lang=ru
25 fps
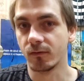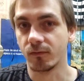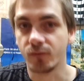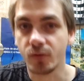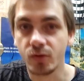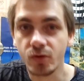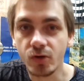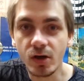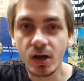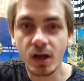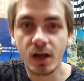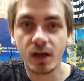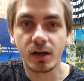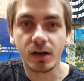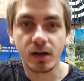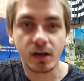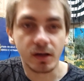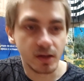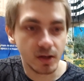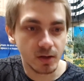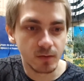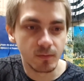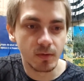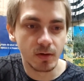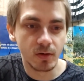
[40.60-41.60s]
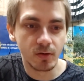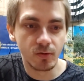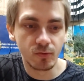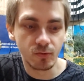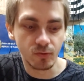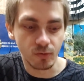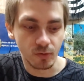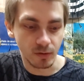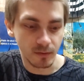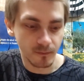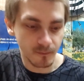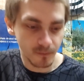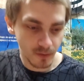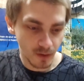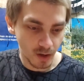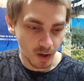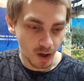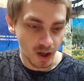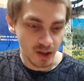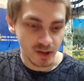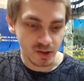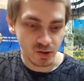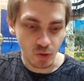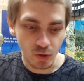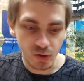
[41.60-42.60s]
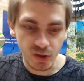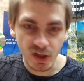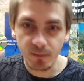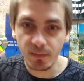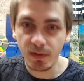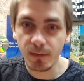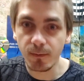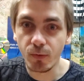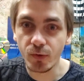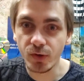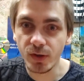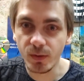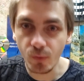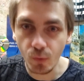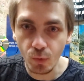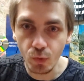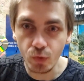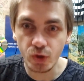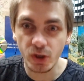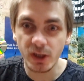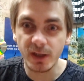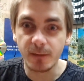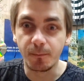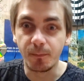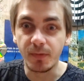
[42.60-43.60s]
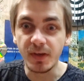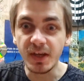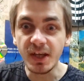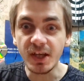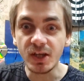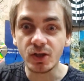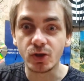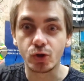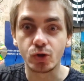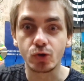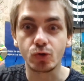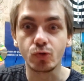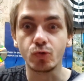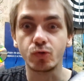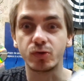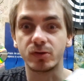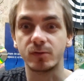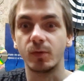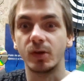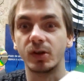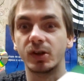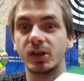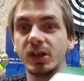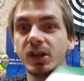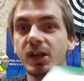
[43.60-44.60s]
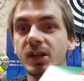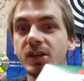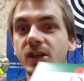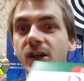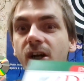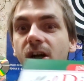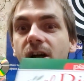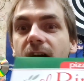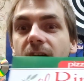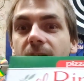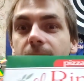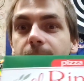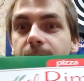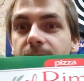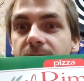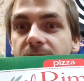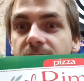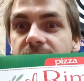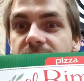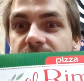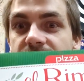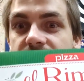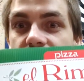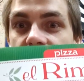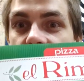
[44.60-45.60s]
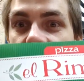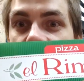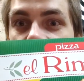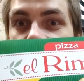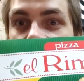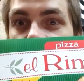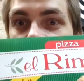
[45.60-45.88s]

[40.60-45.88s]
Видали, как я могу? А сегодня мы будем кушать пиццу. Смотрите, какая пицца.